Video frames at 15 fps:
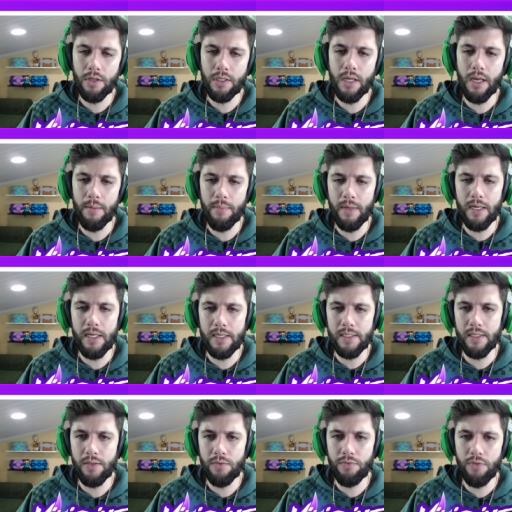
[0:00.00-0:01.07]
Ok,
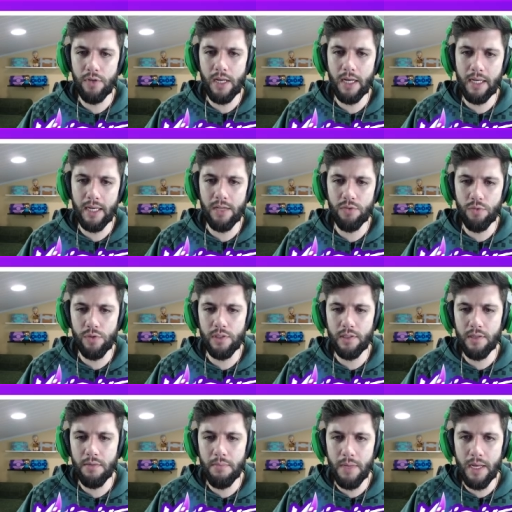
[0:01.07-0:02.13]
beleza. Não foi lá aquelas
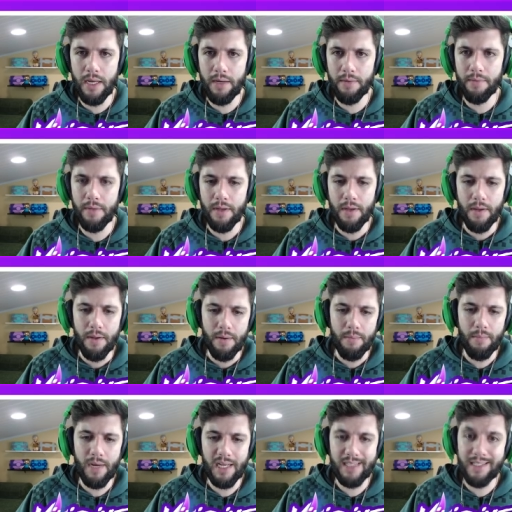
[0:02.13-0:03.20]
coisas também,
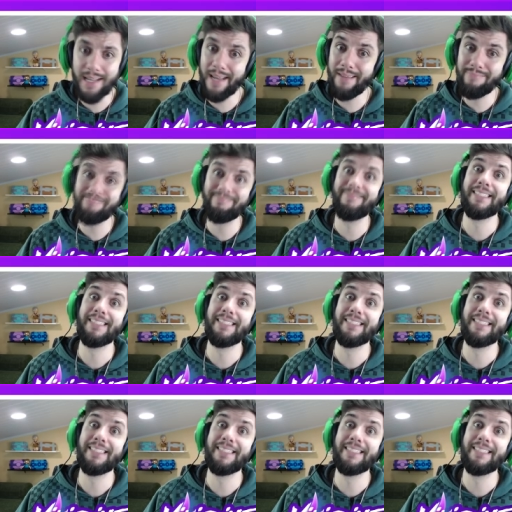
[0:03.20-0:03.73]
mas né...